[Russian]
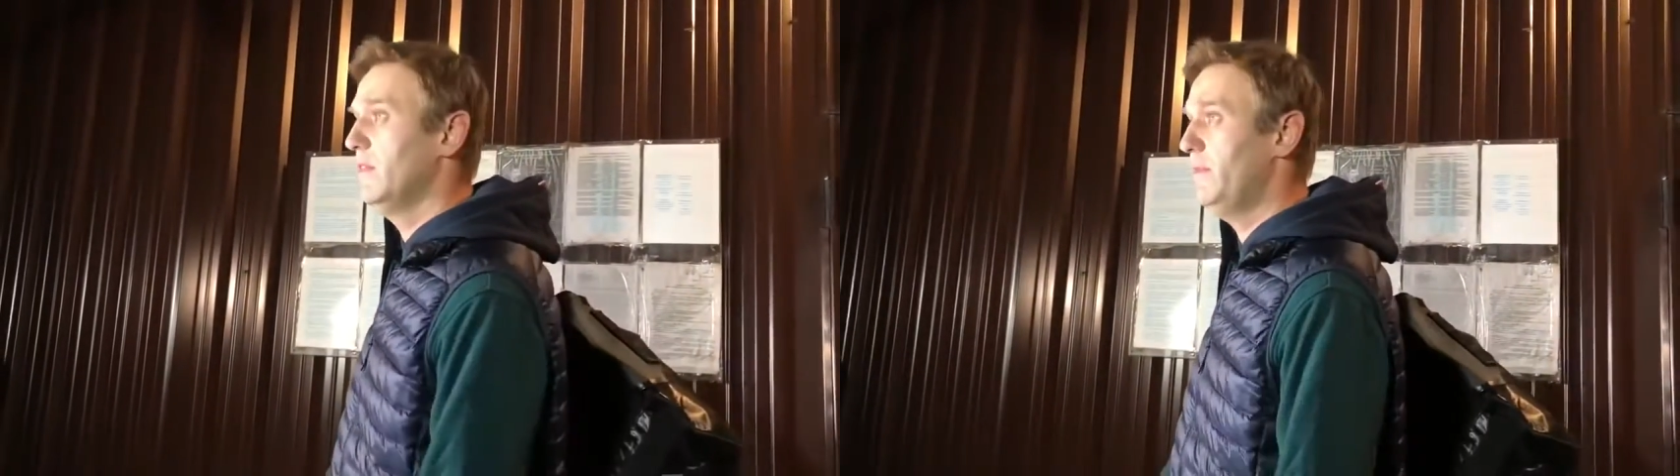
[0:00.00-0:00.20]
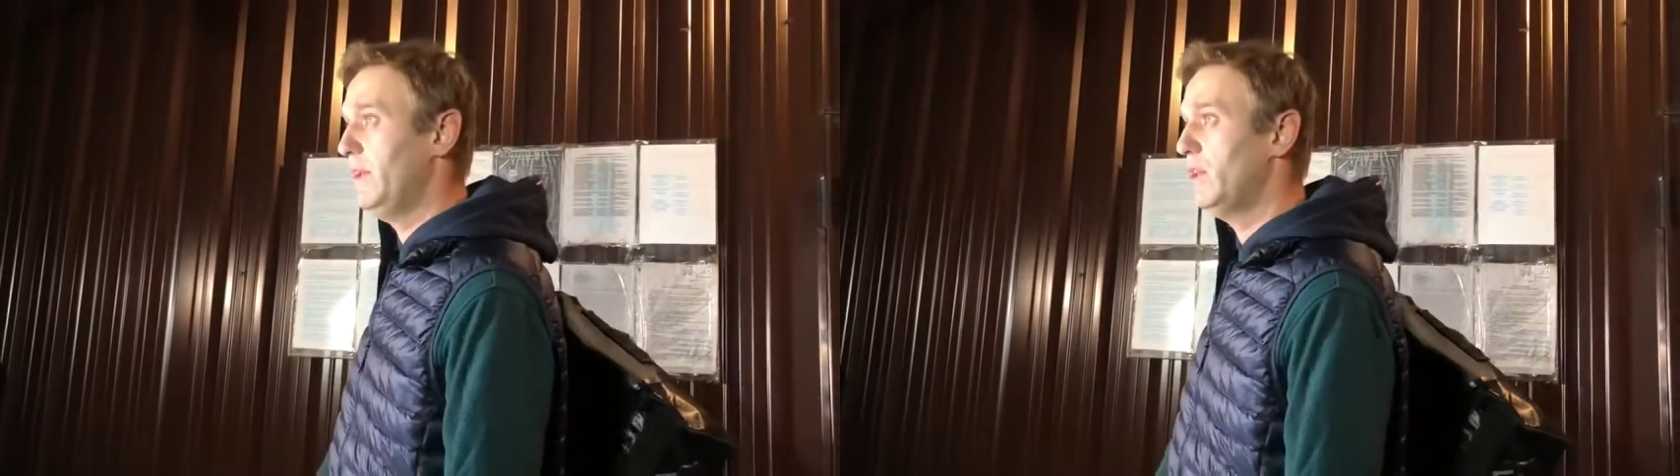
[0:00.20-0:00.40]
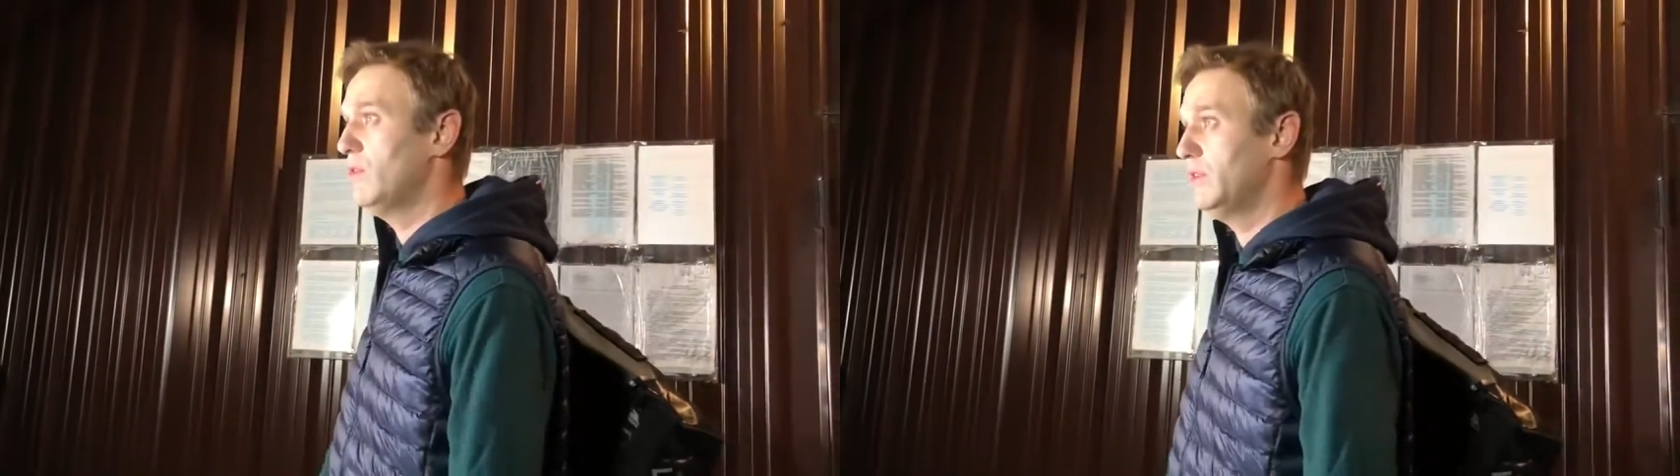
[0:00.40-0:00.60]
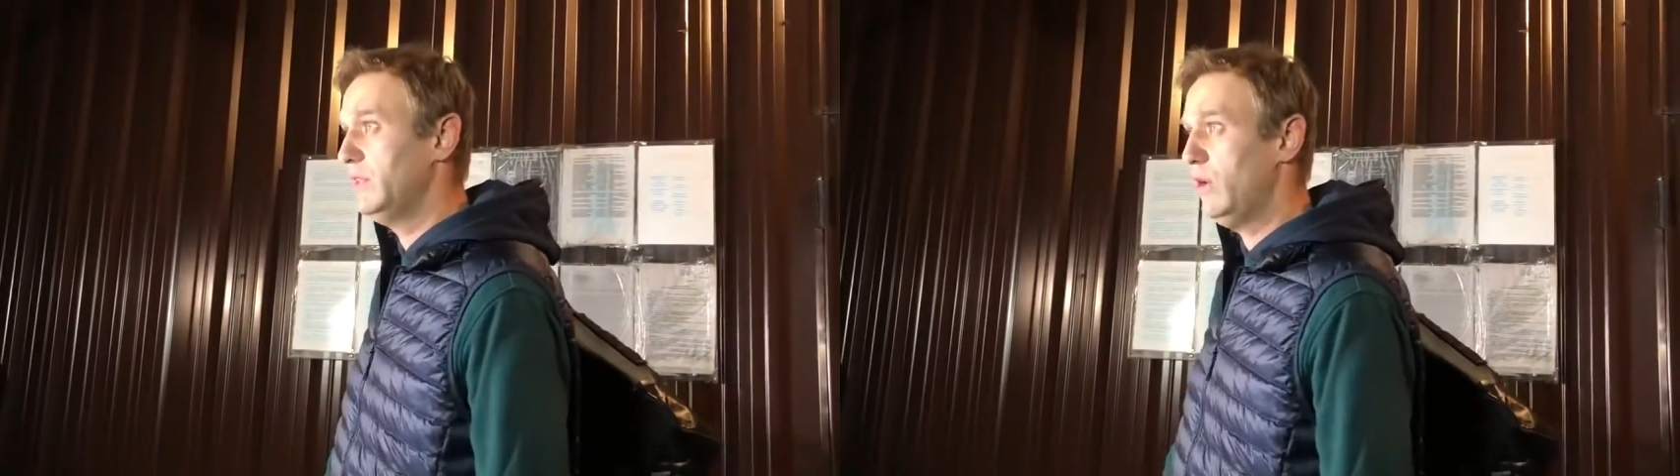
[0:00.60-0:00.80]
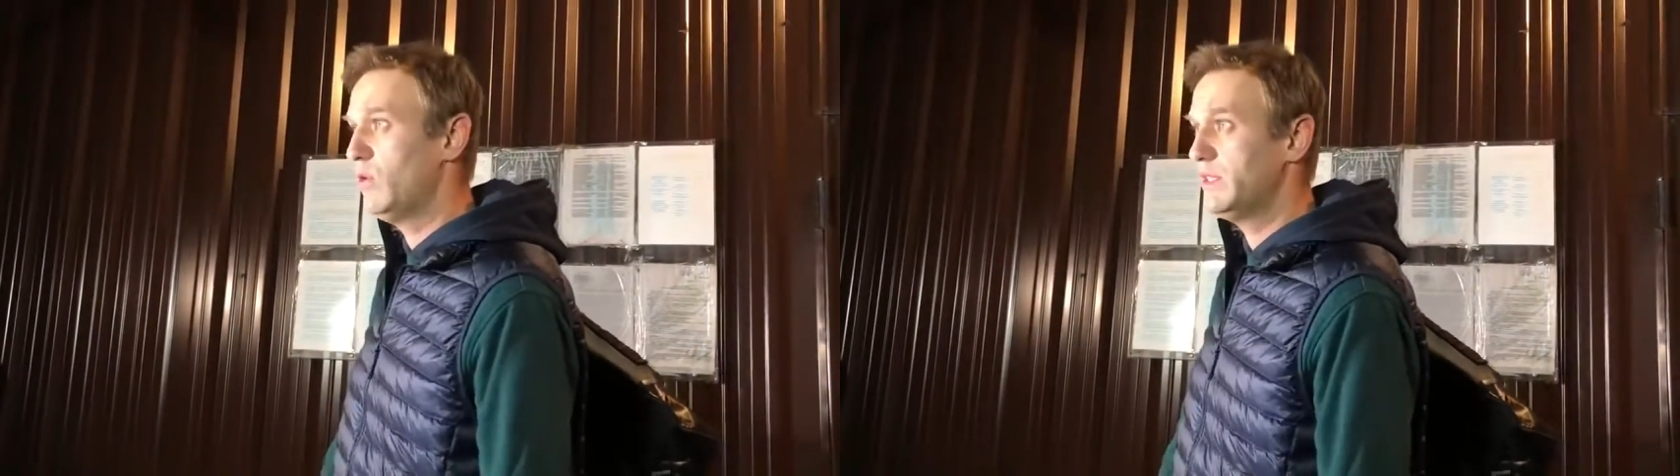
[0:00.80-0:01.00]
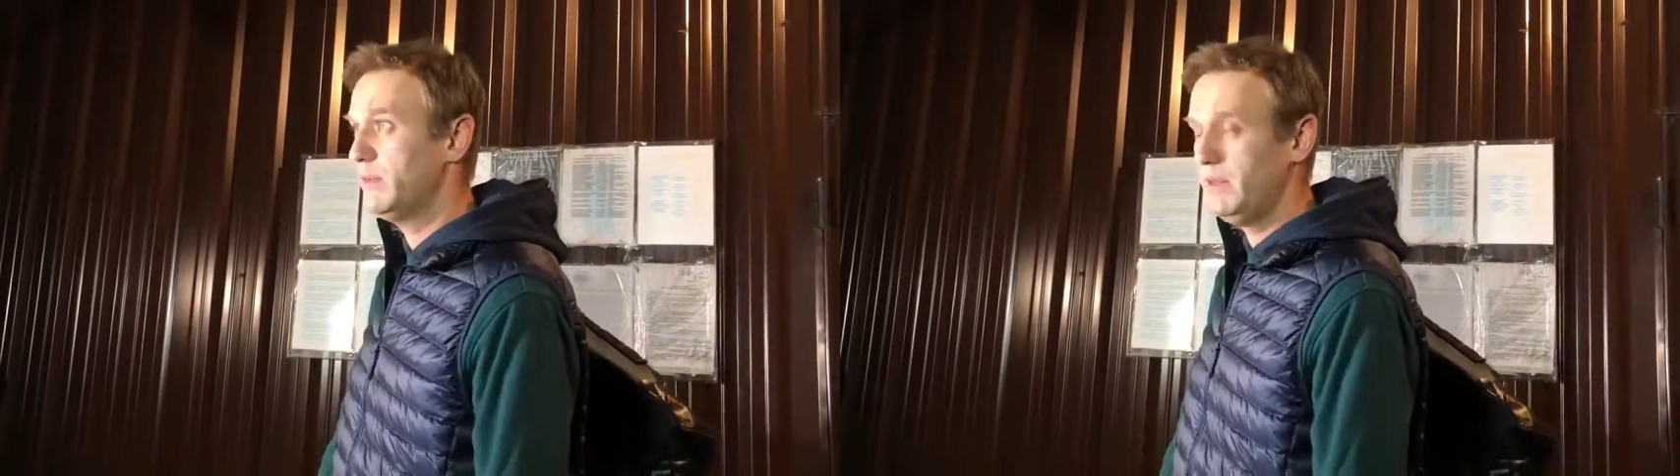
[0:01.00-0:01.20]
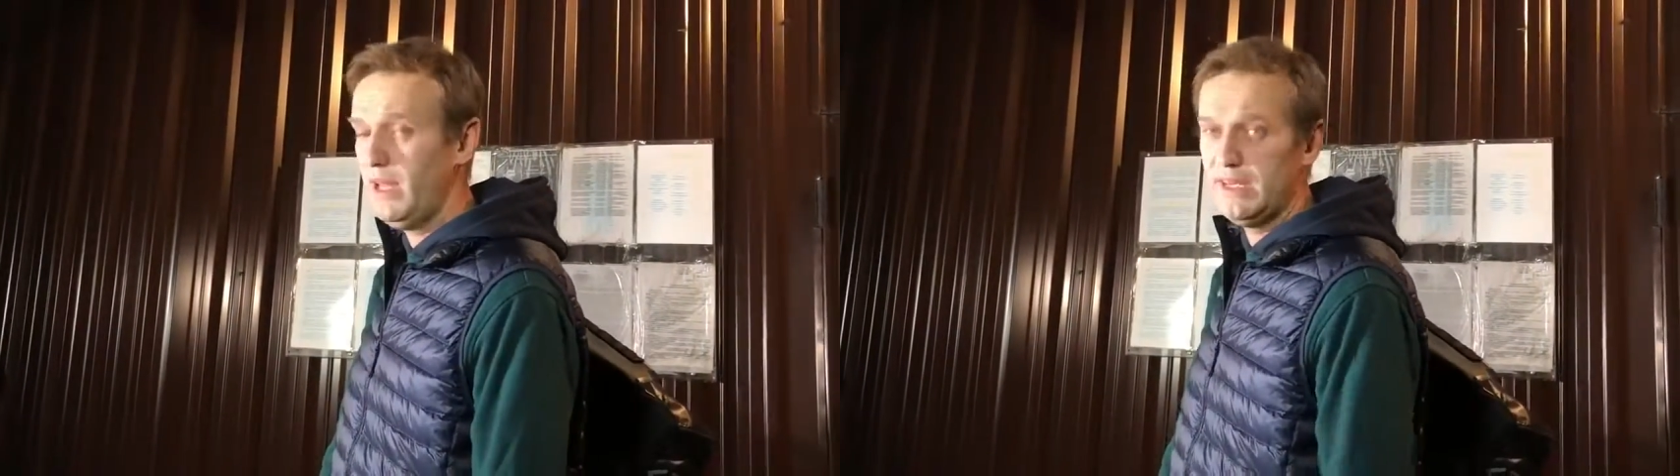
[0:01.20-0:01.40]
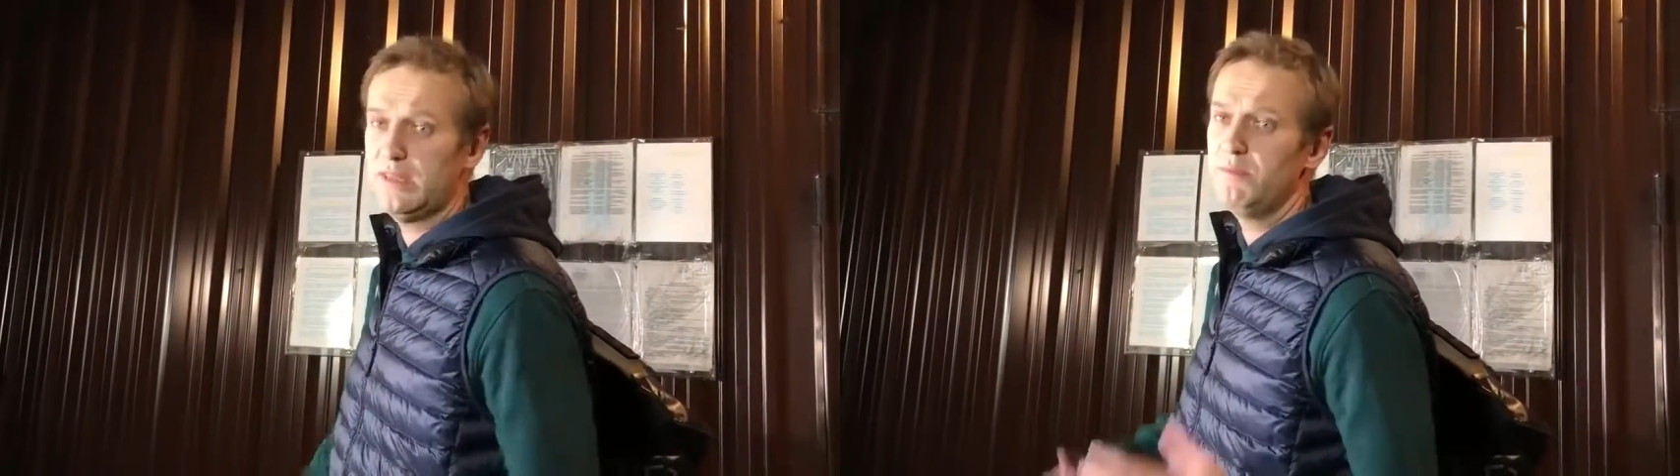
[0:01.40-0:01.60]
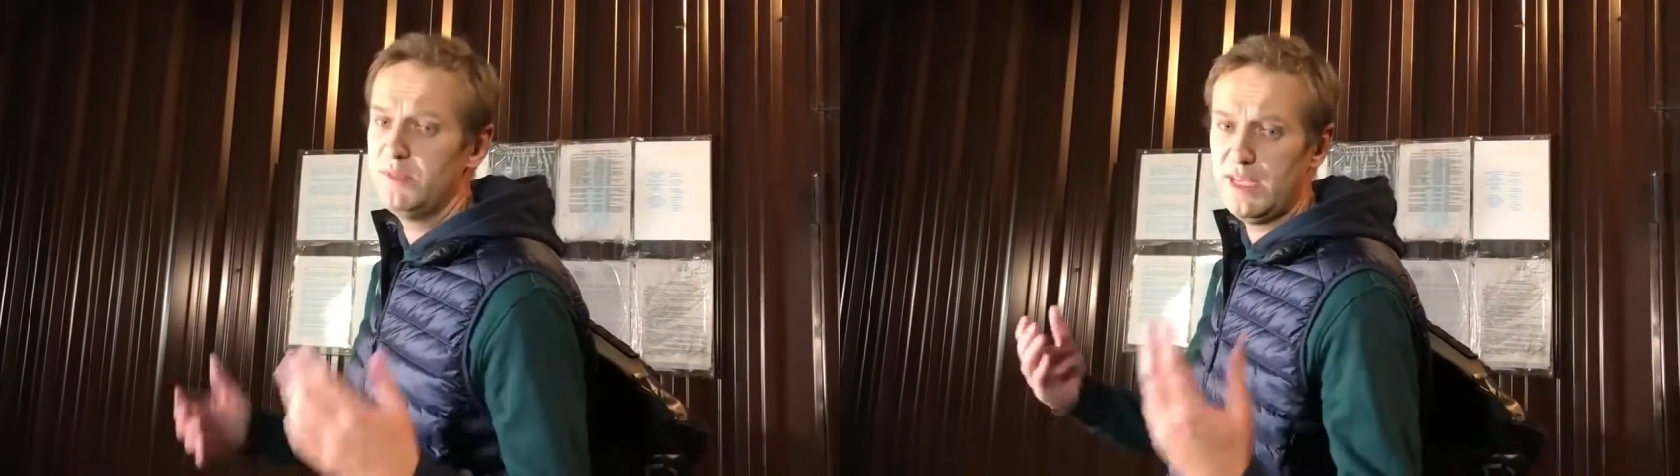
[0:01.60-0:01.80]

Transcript: в регионах находится под арестом.